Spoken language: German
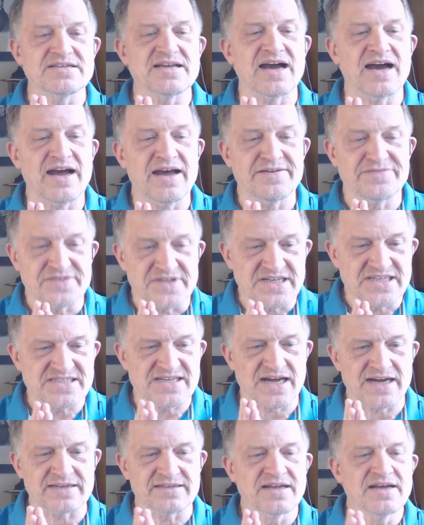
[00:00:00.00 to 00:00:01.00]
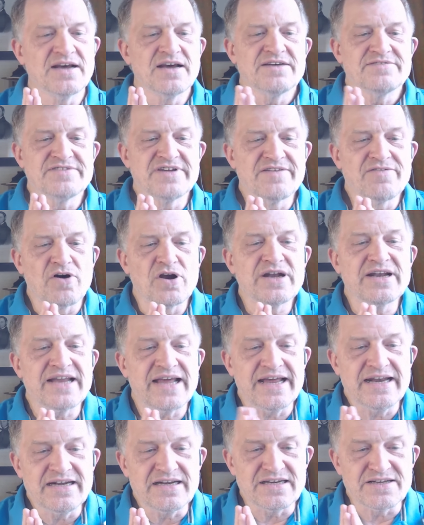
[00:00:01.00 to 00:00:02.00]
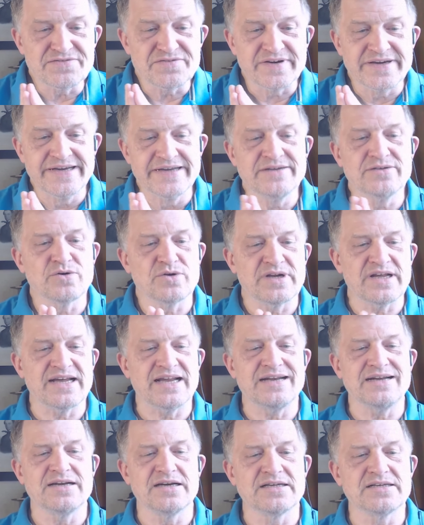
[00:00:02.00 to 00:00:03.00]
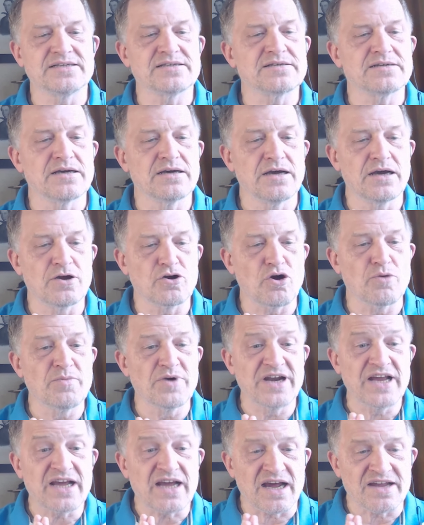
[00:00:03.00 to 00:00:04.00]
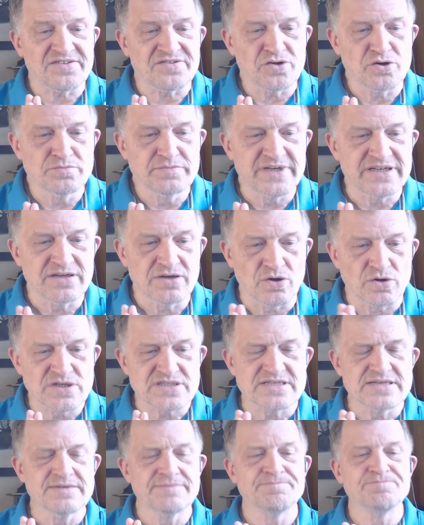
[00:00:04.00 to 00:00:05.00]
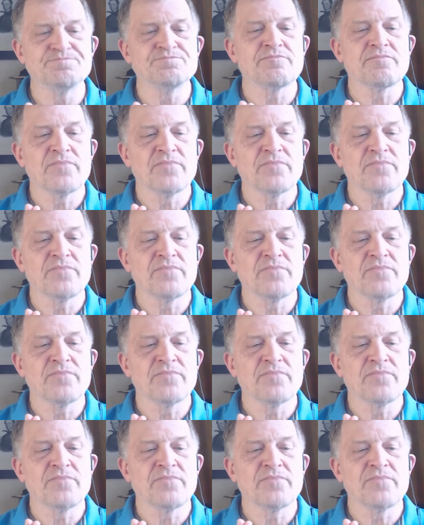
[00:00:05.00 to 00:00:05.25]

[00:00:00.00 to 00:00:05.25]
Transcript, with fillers: Die AfD sagt, wir wollen endlich Frieden und endlich äh, Kommunikation mit den Russen.